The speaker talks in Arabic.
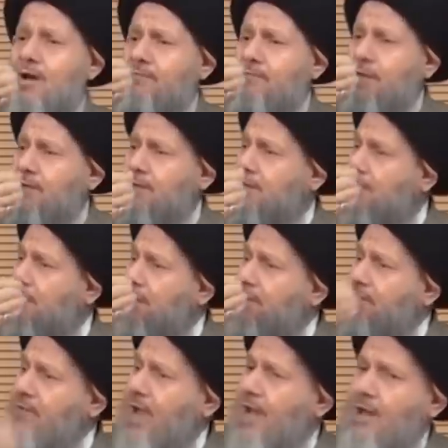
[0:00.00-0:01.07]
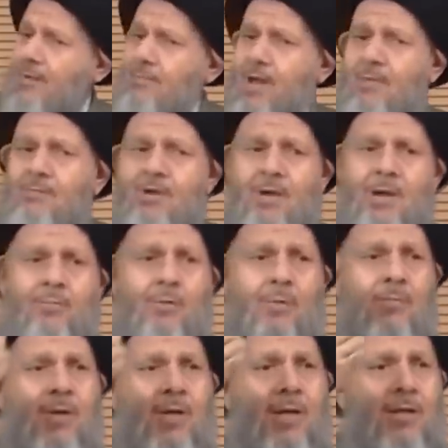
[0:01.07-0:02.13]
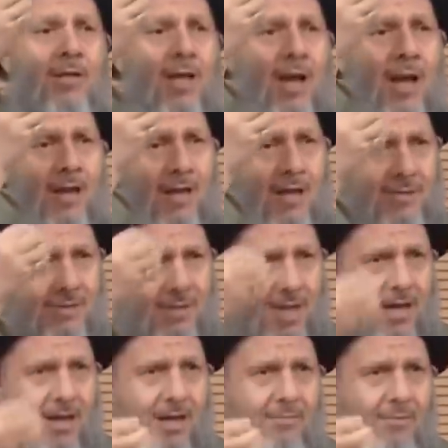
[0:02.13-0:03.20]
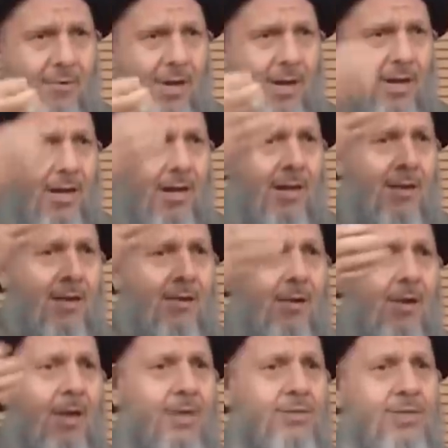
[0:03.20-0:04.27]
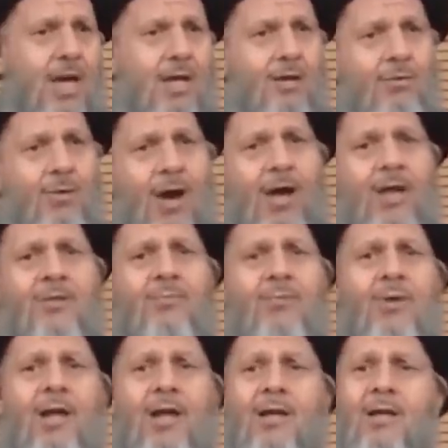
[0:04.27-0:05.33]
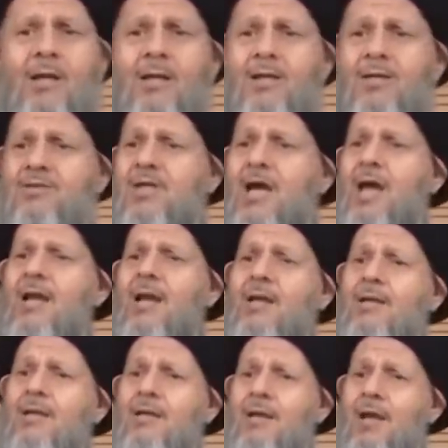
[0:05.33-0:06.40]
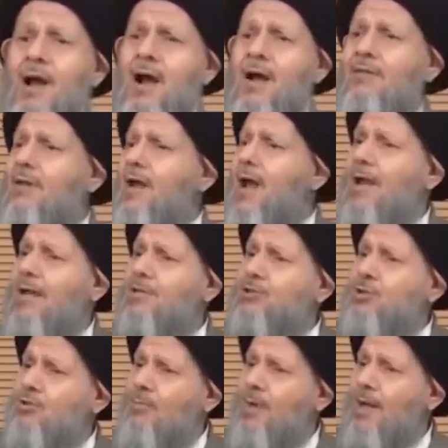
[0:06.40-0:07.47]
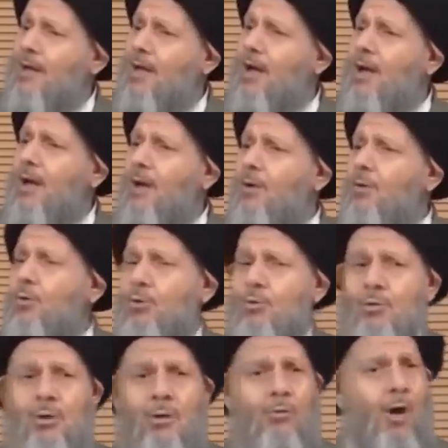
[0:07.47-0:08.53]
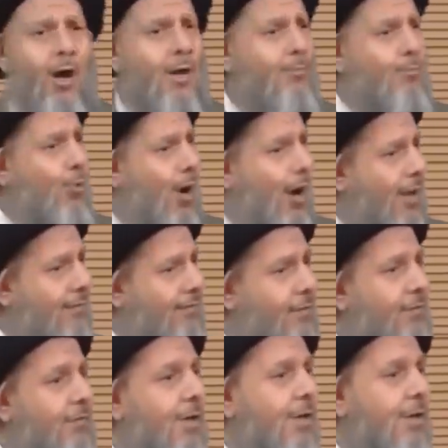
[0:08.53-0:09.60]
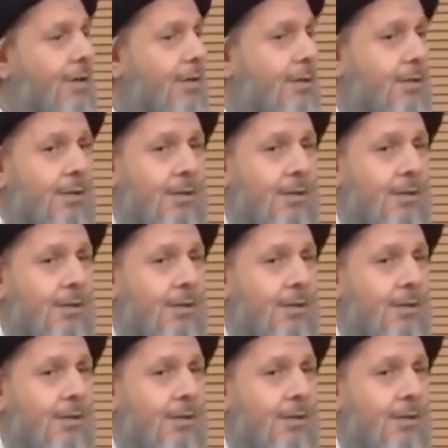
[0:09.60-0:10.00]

واقف عنده في حرم أمير المؤمنين دا أقرأ زيارة مولانا إجاني واحد مولانا سألني هذه الآية شنو معناها قلت له هاي مو آية في القرآن